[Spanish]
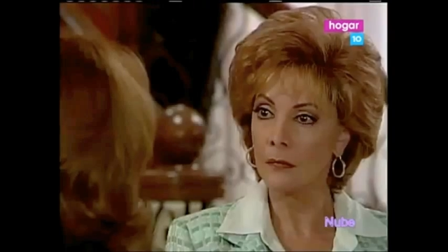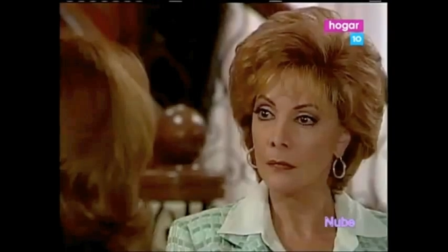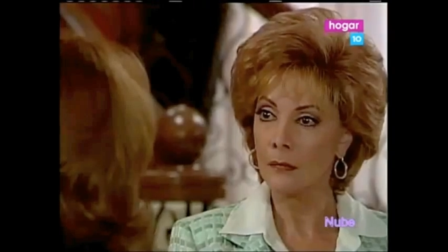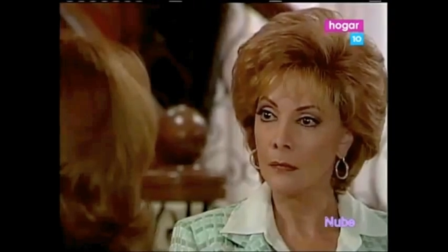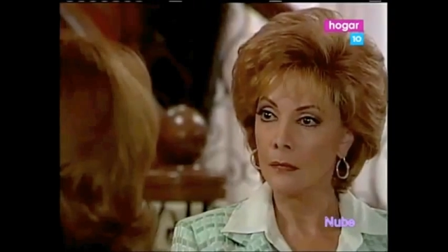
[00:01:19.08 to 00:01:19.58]

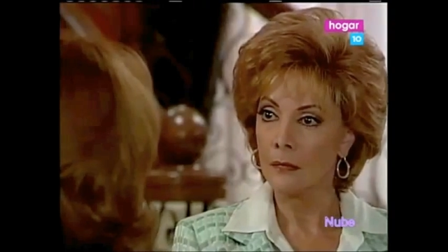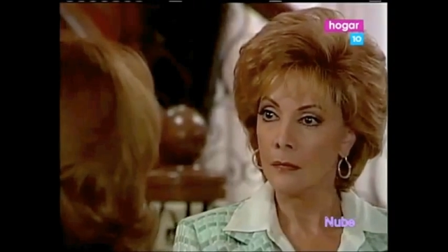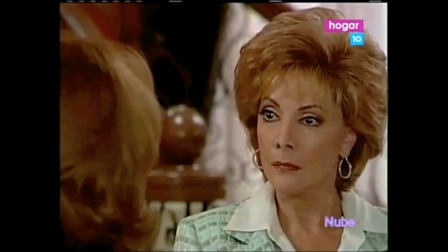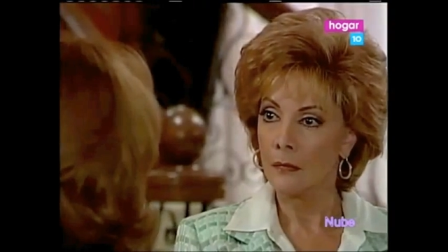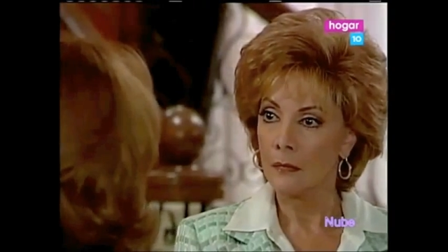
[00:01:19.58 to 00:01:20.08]
y capaz
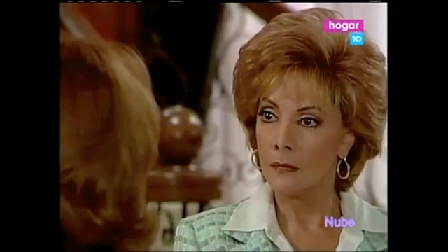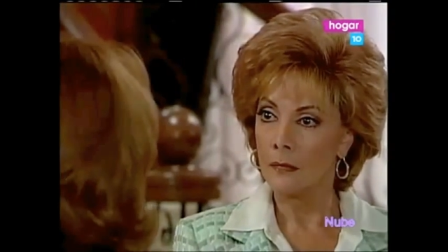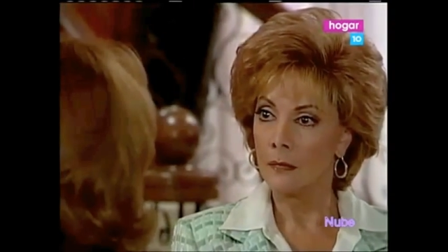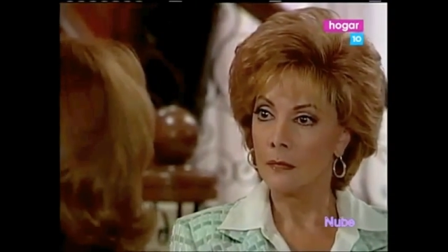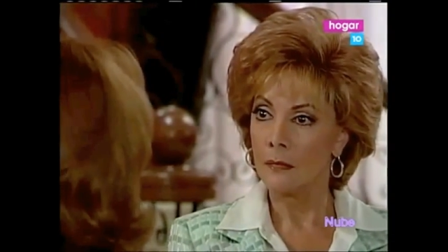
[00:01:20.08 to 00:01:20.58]
de llevar
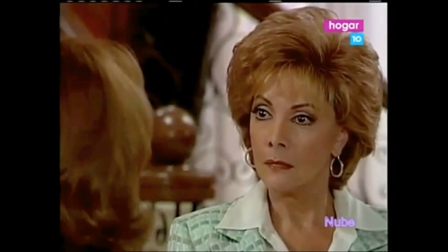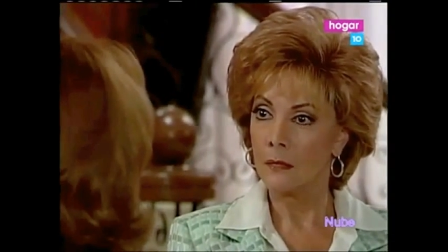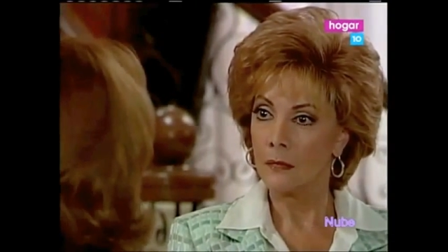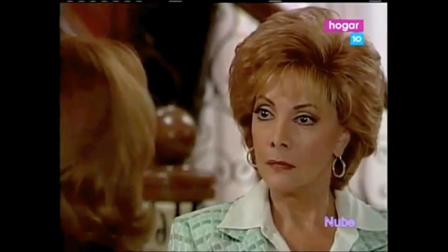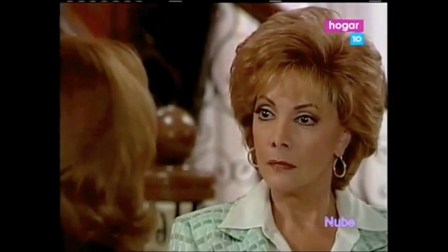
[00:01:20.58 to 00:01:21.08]
sus
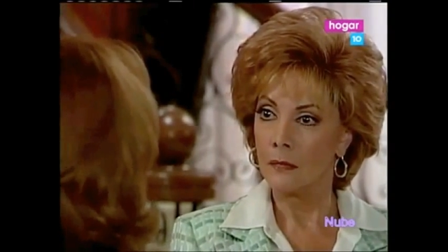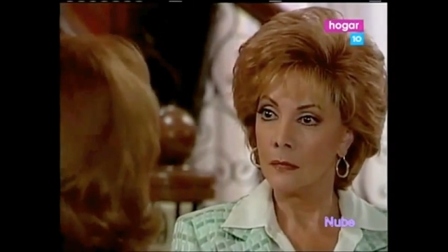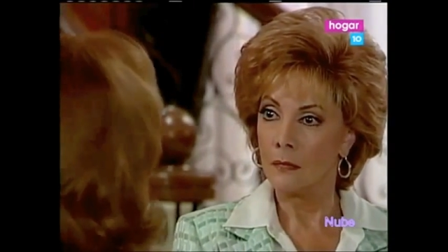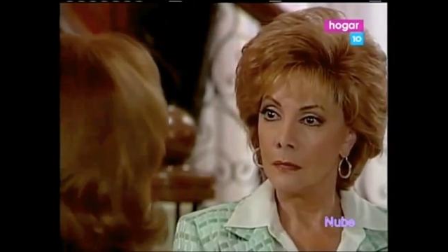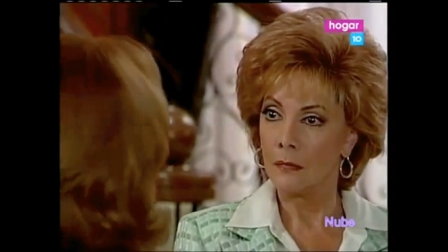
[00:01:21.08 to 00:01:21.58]
amenazas hasta las
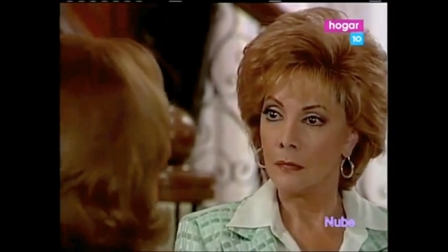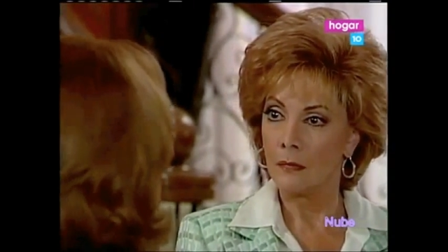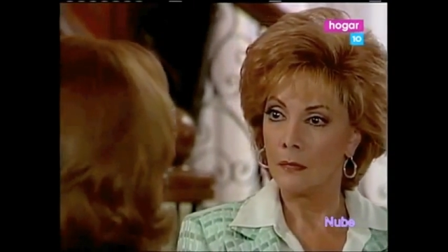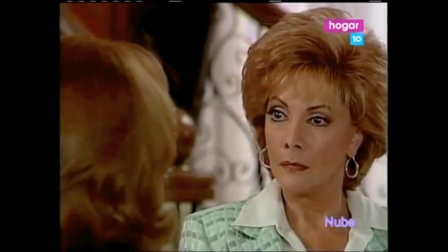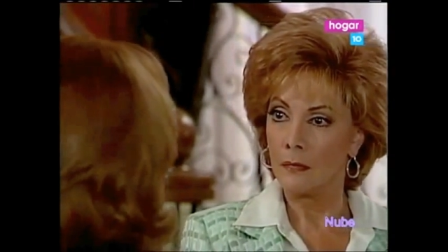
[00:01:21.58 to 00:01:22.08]
últimas
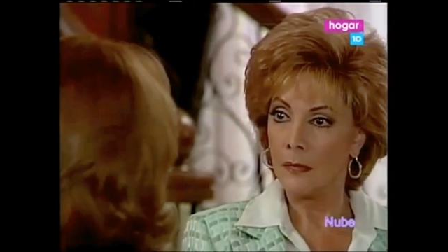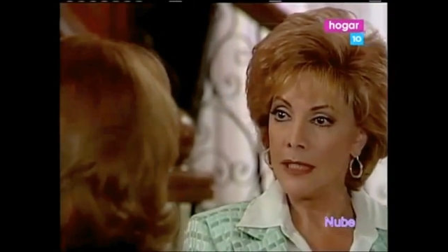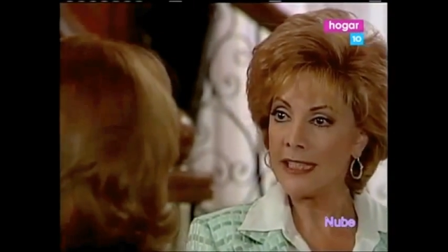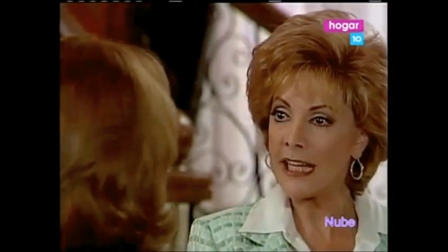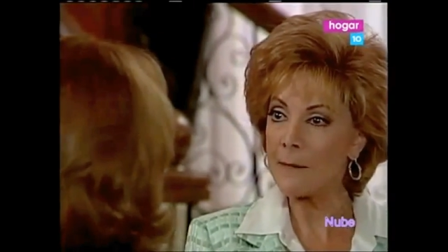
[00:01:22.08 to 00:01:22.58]

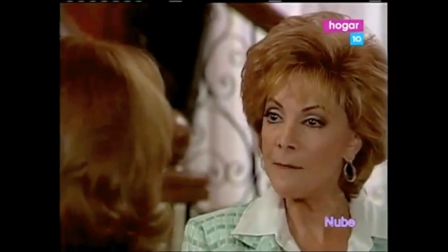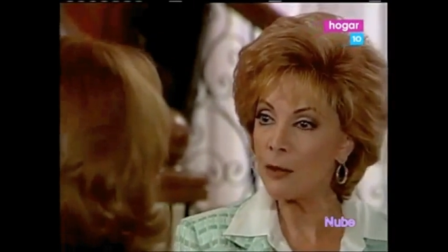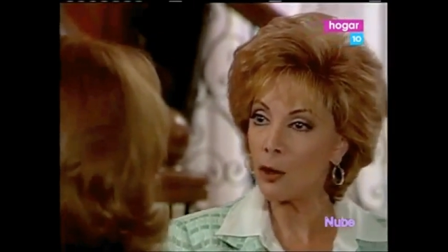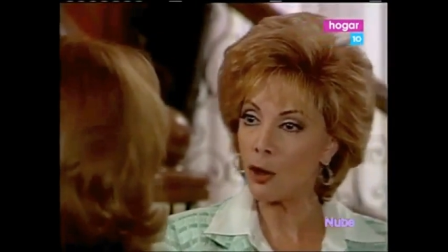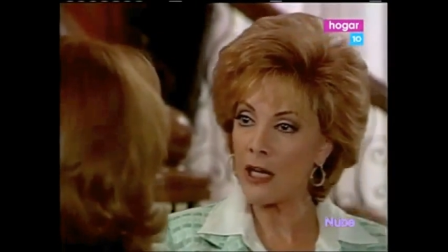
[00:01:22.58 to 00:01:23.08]
consecuencias. Te repito
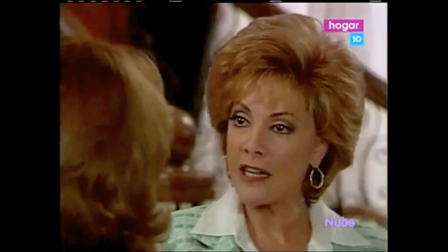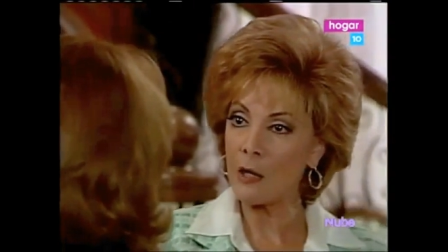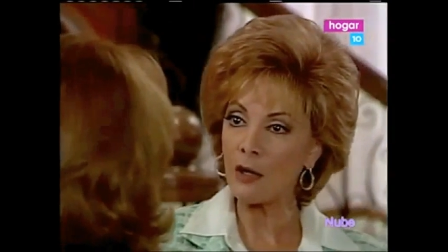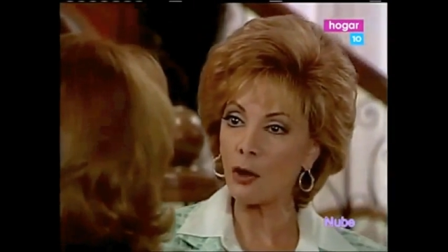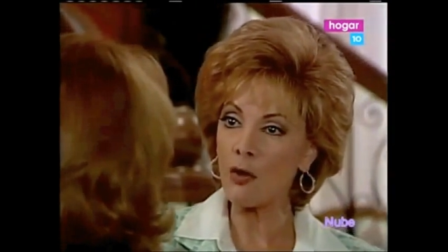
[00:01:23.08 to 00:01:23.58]
lo que le digo
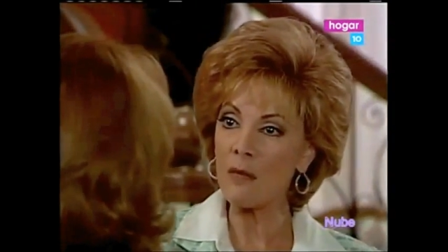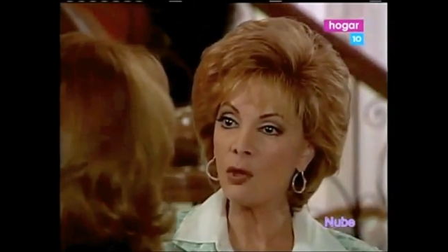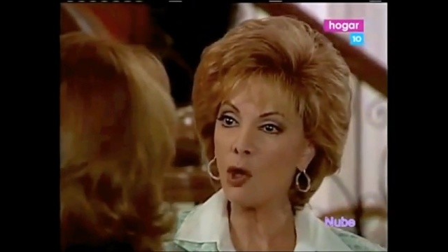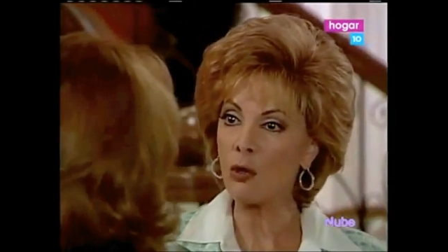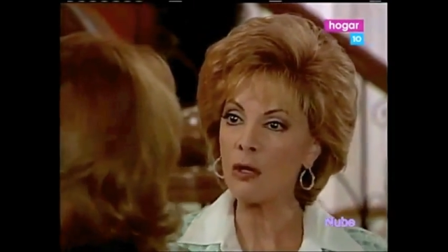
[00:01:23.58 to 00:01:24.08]
a todo el
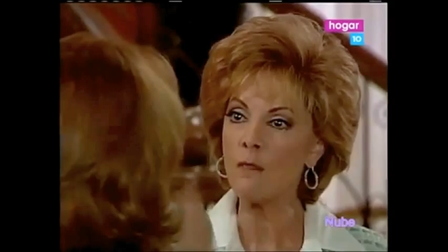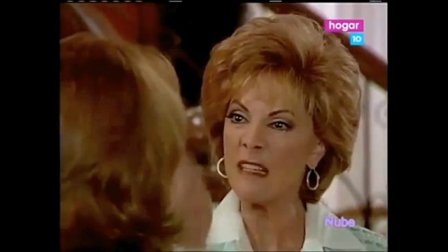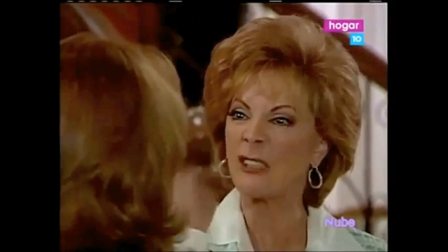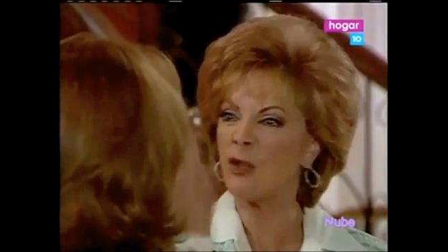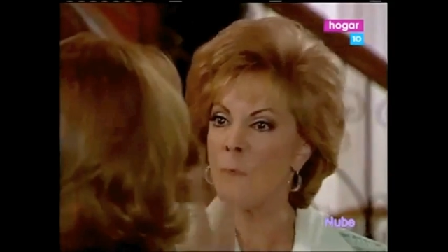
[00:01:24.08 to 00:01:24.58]
mundo cuando me
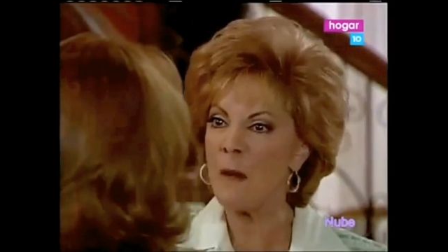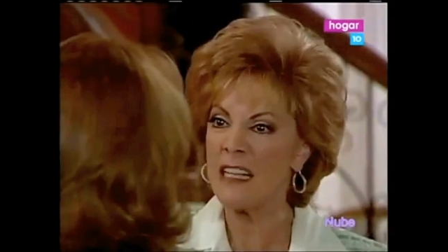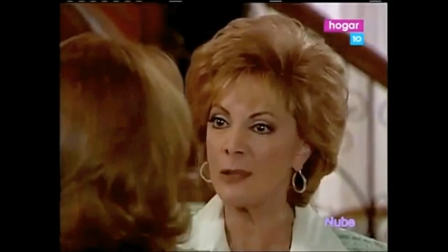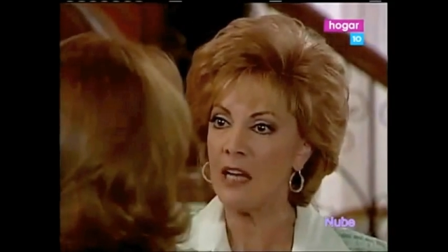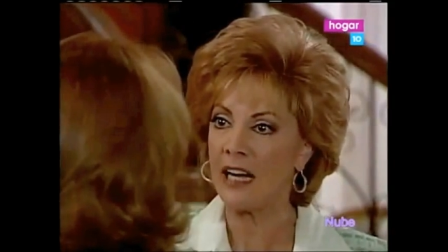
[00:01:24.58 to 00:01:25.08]
escupen
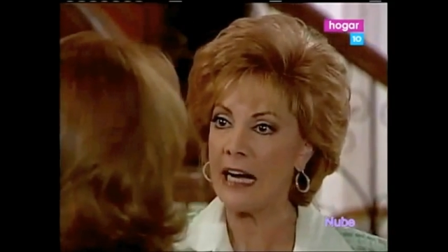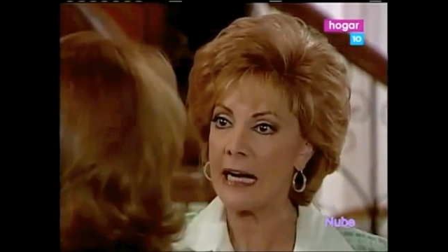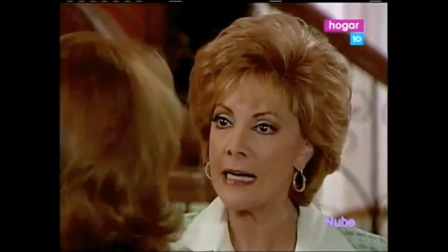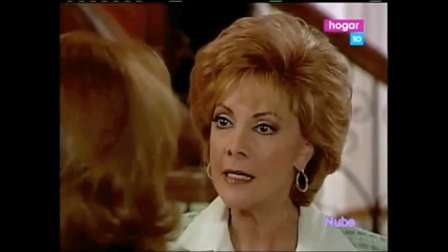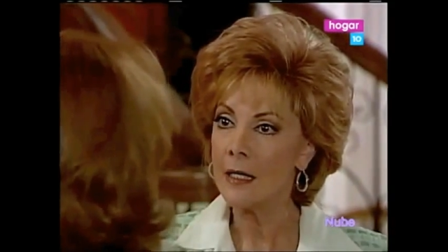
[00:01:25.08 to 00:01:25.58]
eso en la cara.
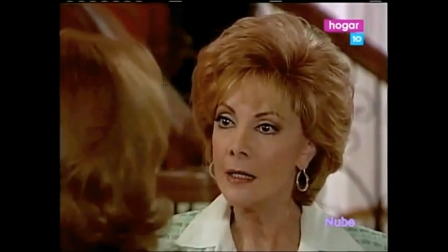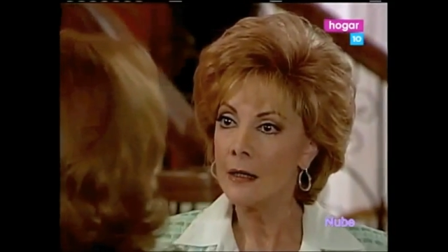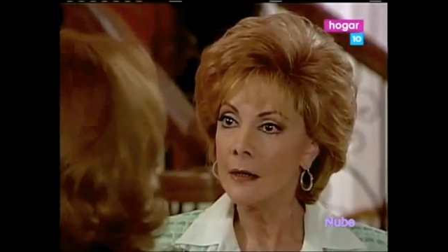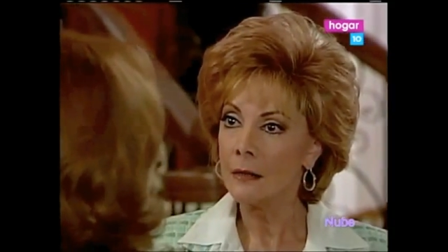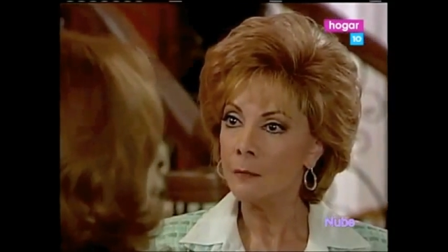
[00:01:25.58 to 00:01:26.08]

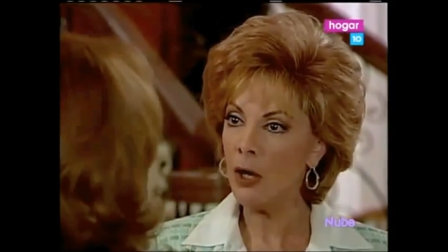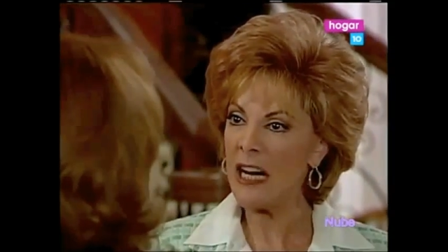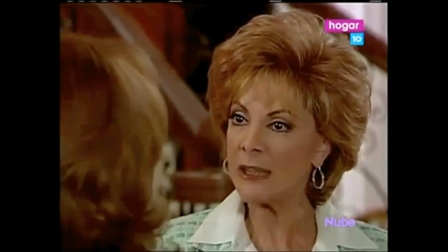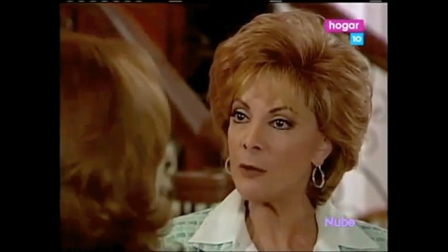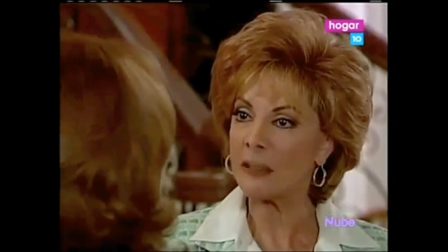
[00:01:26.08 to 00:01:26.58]
Por
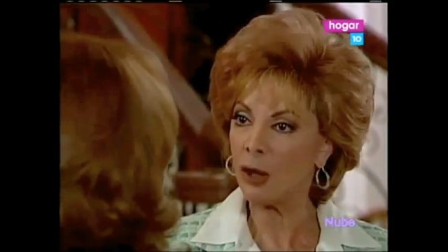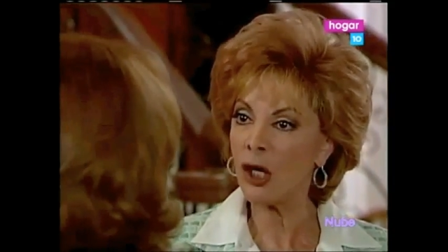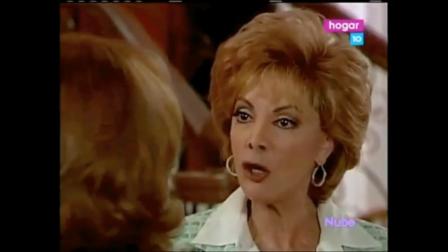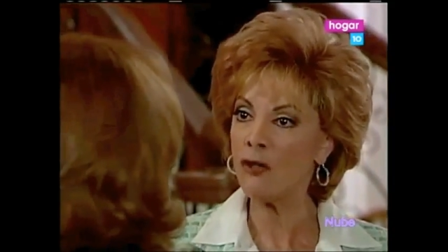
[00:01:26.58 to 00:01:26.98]
eso estoy donde